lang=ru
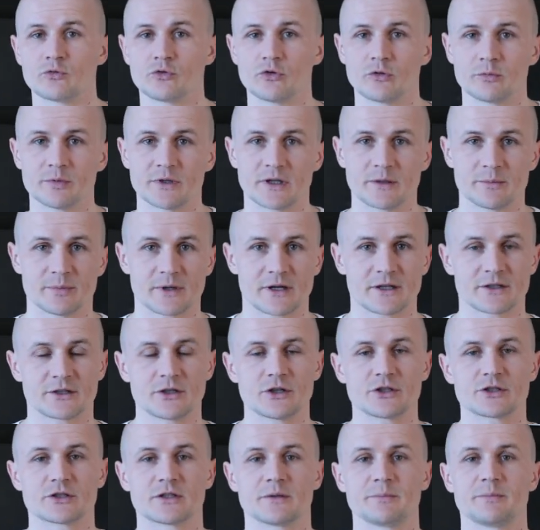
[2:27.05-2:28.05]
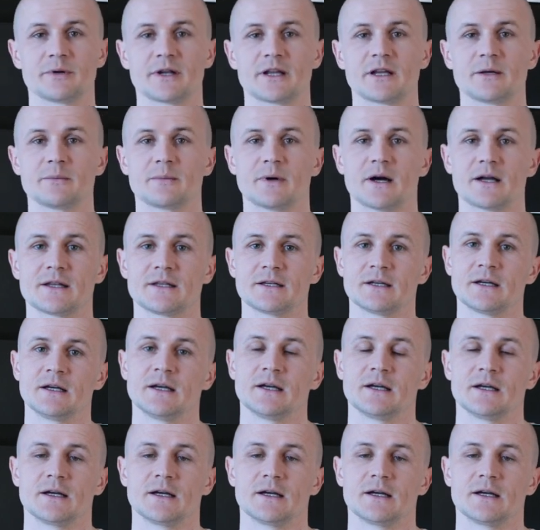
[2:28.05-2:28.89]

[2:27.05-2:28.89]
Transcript: удобно и практично принимать